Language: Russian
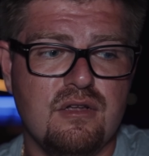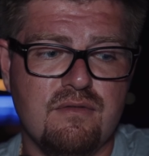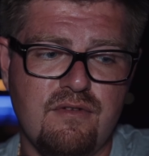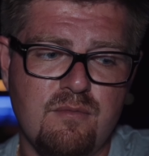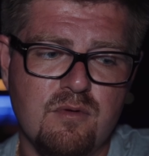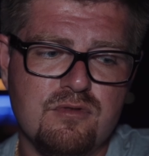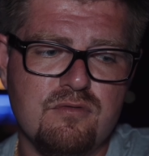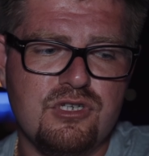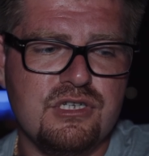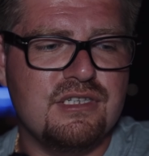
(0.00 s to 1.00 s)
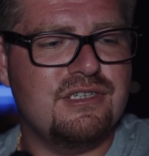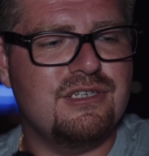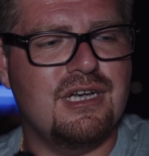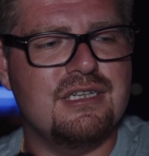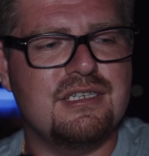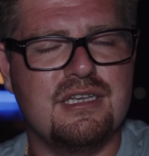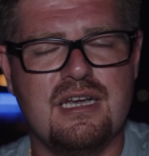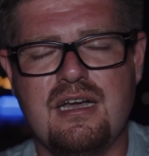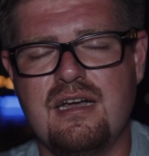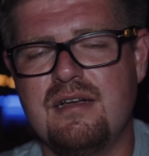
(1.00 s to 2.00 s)
В любом случае, сейчас
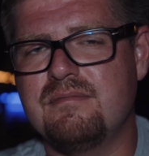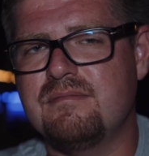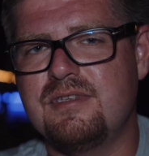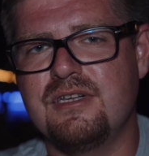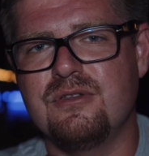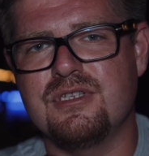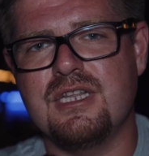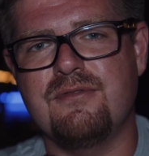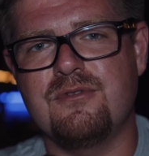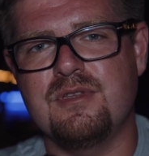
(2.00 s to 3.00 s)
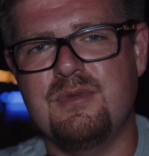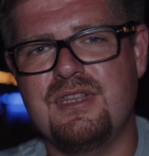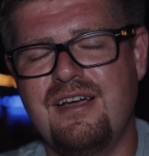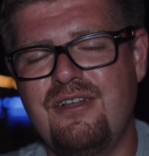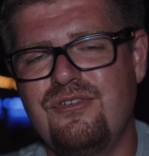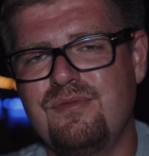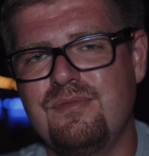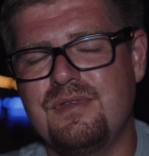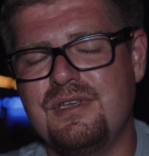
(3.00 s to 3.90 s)
я делаю ставку на биталиум,